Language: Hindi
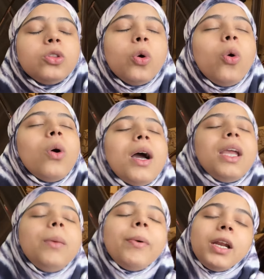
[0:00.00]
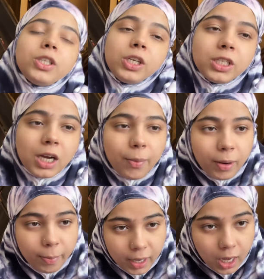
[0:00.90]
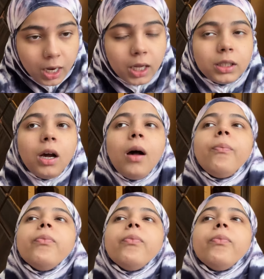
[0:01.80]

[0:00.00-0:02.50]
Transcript: तो कहीं पर अच्छी जगह पर बनाना था